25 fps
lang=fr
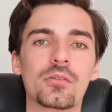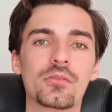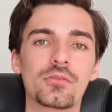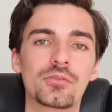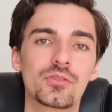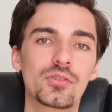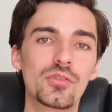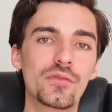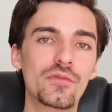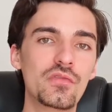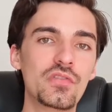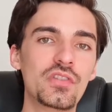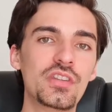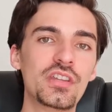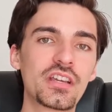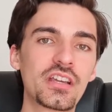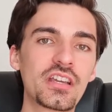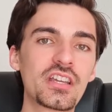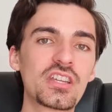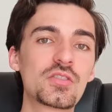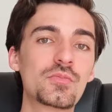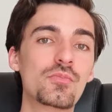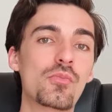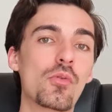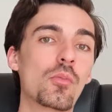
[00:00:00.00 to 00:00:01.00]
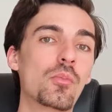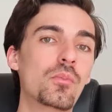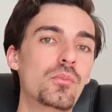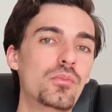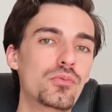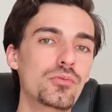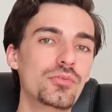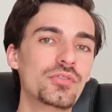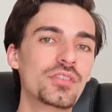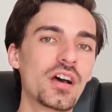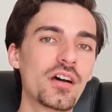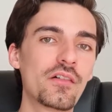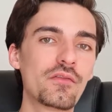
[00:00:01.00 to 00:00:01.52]
euh, devenir riche pour
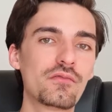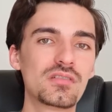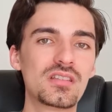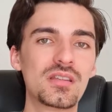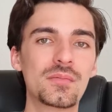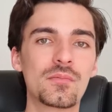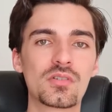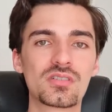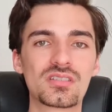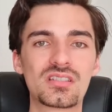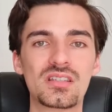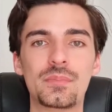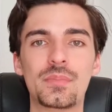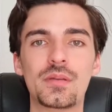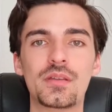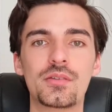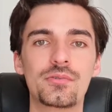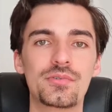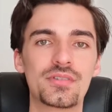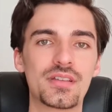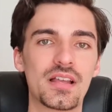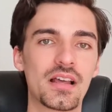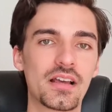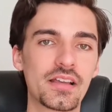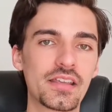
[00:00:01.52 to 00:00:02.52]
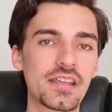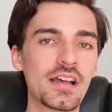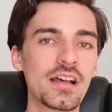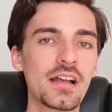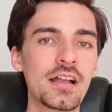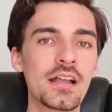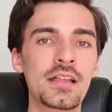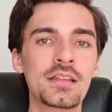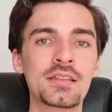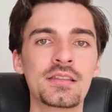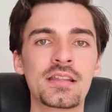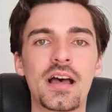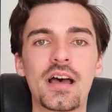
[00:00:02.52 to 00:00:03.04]
plus tard vous émanciper du
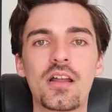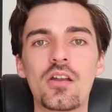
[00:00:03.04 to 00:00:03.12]
salariat,